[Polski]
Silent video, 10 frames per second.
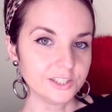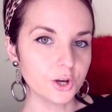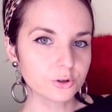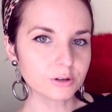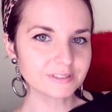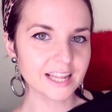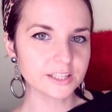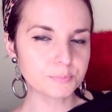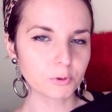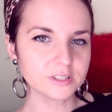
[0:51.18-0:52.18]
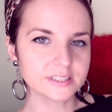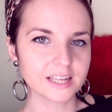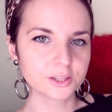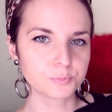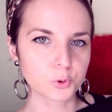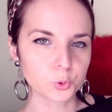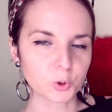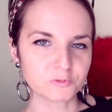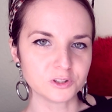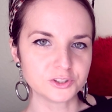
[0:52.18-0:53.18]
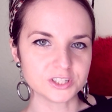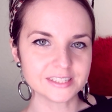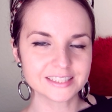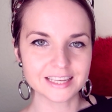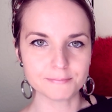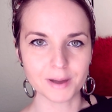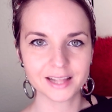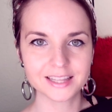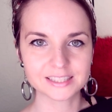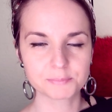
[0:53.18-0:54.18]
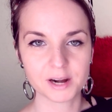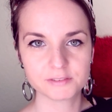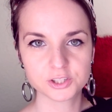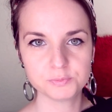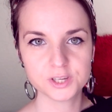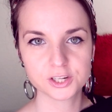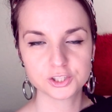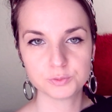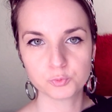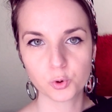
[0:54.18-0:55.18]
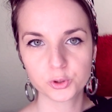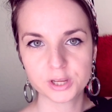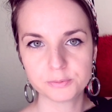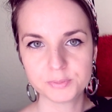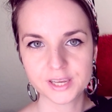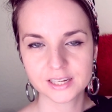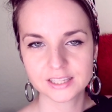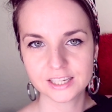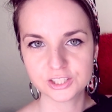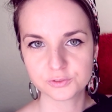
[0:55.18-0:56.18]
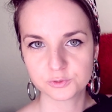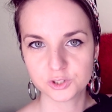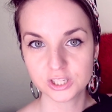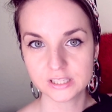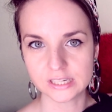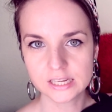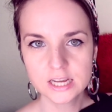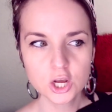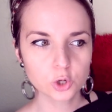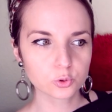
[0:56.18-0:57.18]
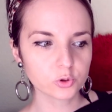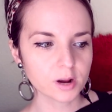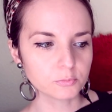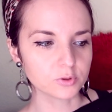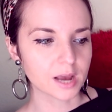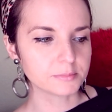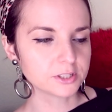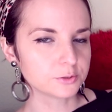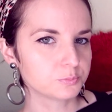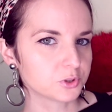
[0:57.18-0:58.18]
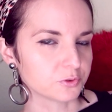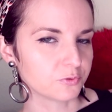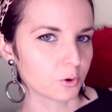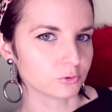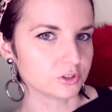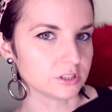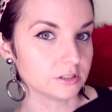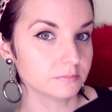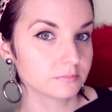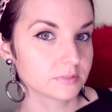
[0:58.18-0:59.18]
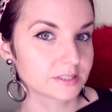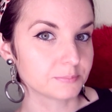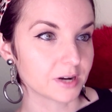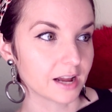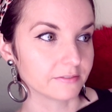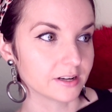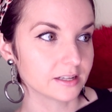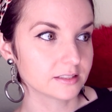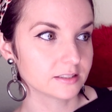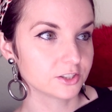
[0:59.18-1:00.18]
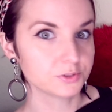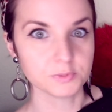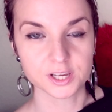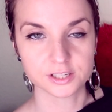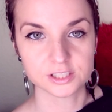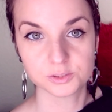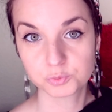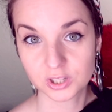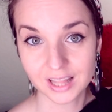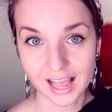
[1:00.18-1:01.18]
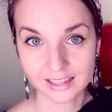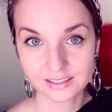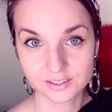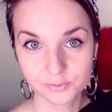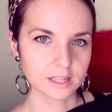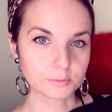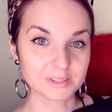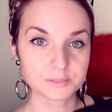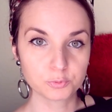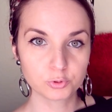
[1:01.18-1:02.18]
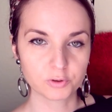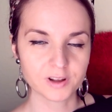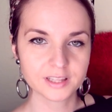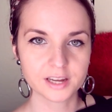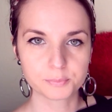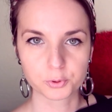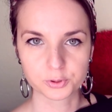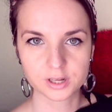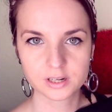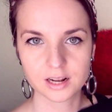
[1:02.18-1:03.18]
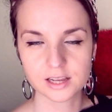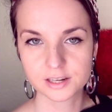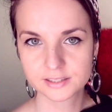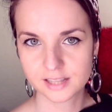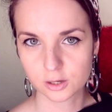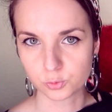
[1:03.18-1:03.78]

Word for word: Nieokiełznany policjant Bruno Wilczyński bada sprawę śmierci młodej, pięknej dziewczyny, która mu na myśl przywodzi sprawę śmierci sprzed lat. Natomiast zbuntowana reporterka Larysa